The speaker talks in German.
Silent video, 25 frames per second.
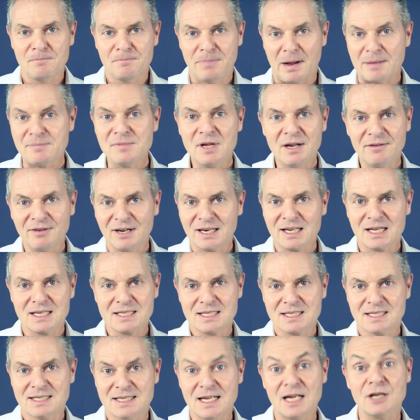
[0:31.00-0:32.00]
Bei mir war
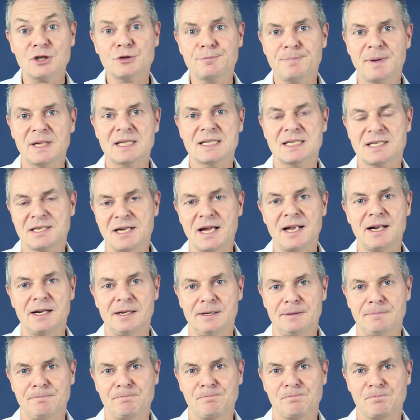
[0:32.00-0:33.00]
das sehr
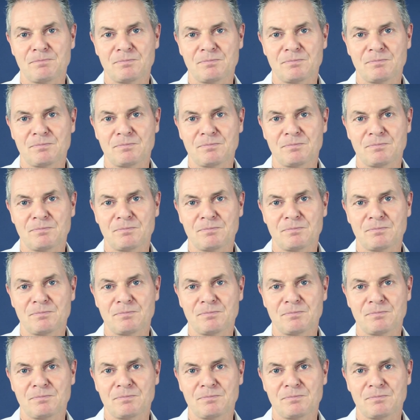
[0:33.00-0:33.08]
speziell.